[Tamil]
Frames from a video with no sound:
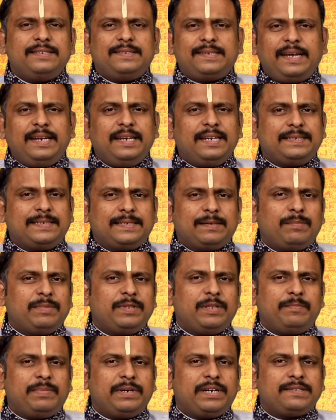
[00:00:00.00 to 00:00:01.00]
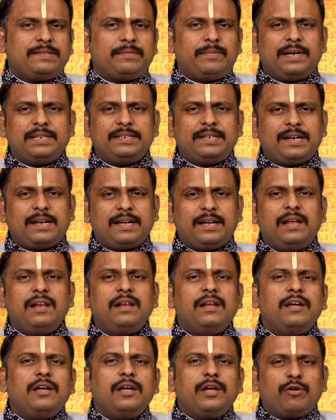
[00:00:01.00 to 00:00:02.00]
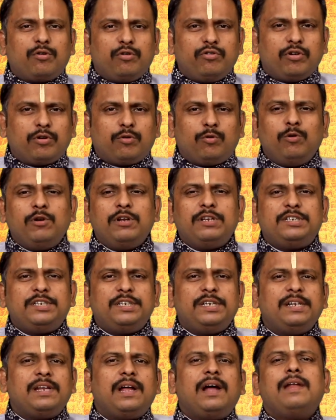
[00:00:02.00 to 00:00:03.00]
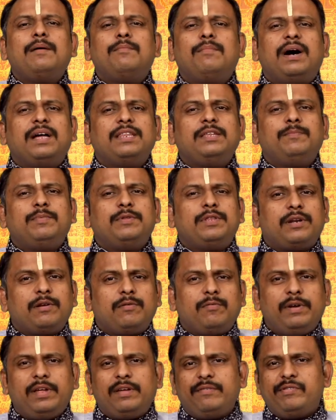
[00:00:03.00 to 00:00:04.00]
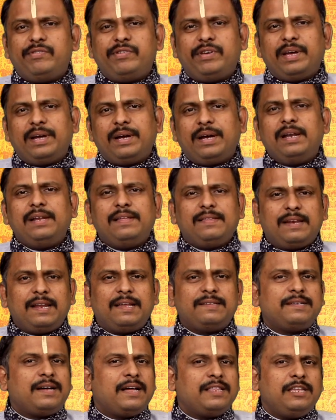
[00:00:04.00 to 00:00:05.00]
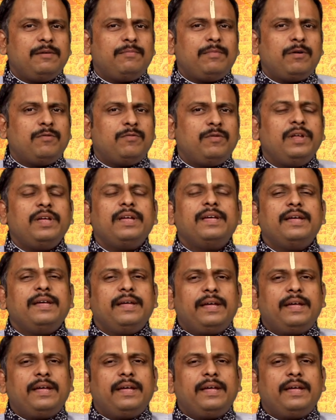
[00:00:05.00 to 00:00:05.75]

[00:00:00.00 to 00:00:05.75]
சைனஸ் சம்மந்தப்பட்ட சமாச்சாரங்கள் கொஞ்சம் குளிர்ச்சி குளிர்ச்சியினால் பாதிப்பு தரக்கூடிய விஷயங்கள் இதெல்லாம் சாத்தியமாக உண்டு